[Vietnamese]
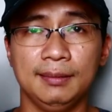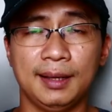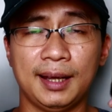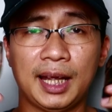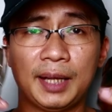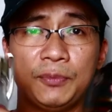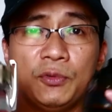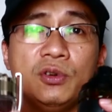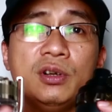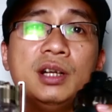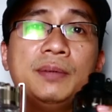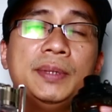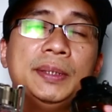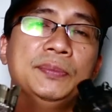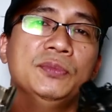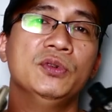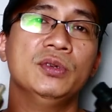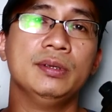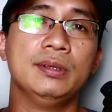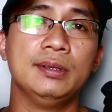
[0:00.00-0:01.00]
là hai mùi hương
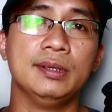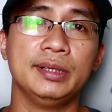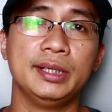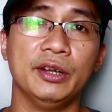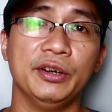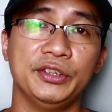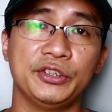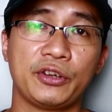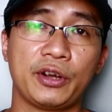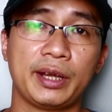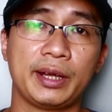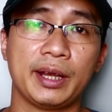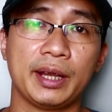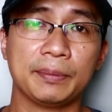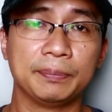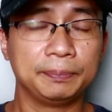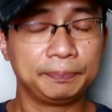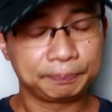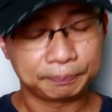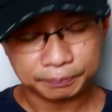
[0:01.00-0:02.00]
mình muốn giới thiệu cho các anh
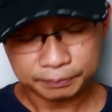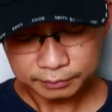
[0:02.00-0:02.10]
em